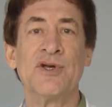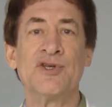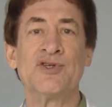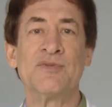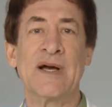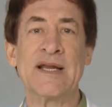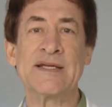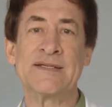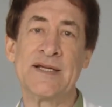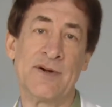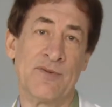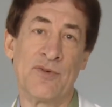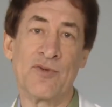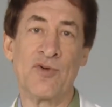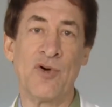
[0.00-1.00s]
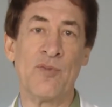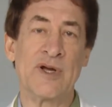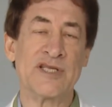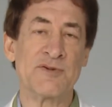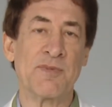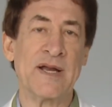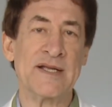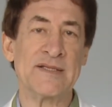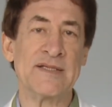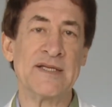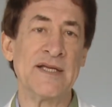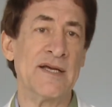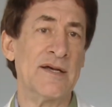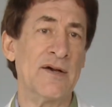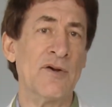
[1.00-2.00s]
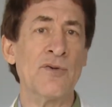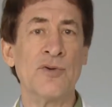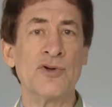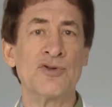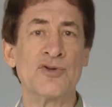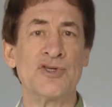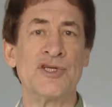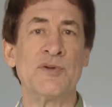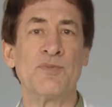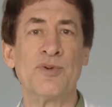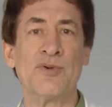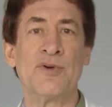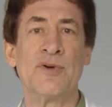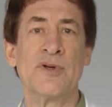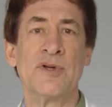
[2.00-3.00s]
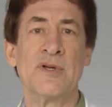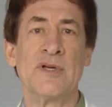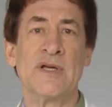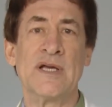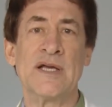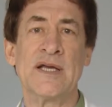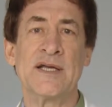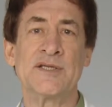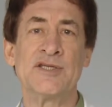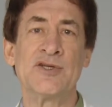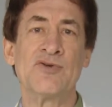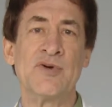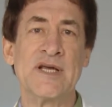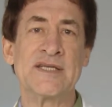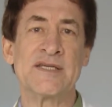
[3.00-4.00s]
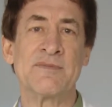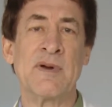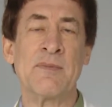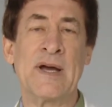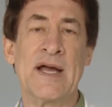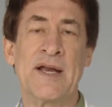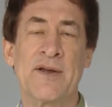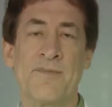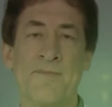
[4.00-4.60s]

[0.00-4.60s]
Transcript: de uma lesão, como a displasia ou outro tipo de é, de doença mamária.